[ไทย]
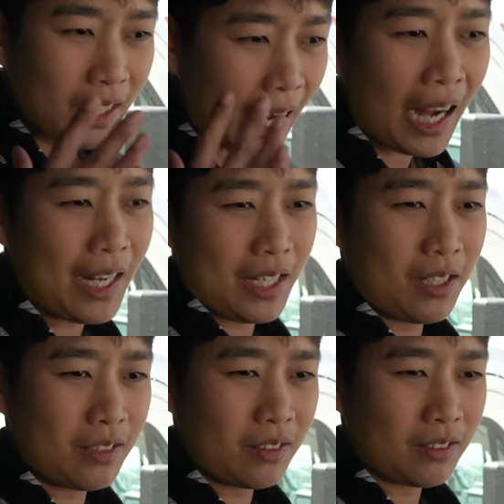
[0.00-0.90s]
ง่ายอะ
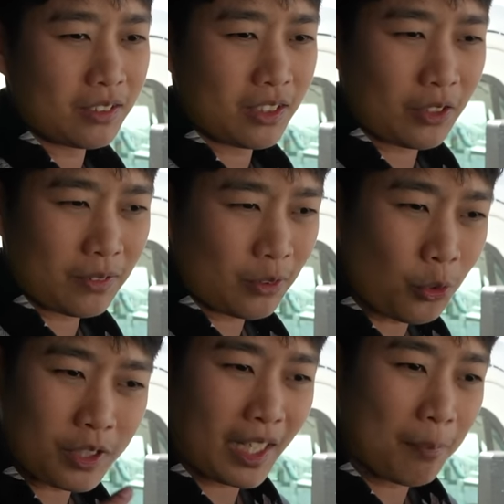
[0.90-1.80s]
จะลู
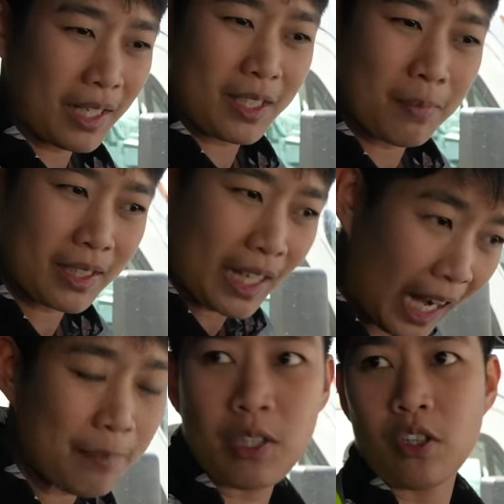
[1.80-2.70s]
กจะทำอะไรที่มันง่า
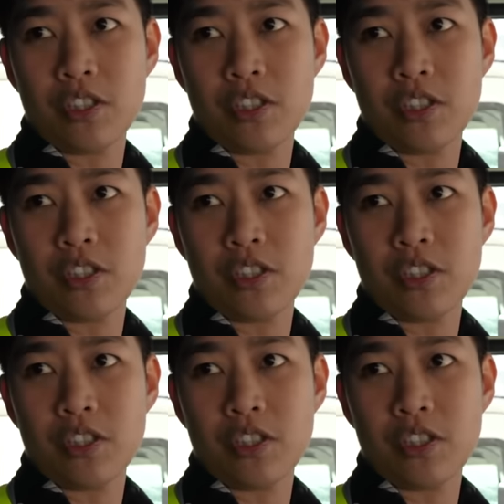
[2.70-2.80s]
ยไปตลอด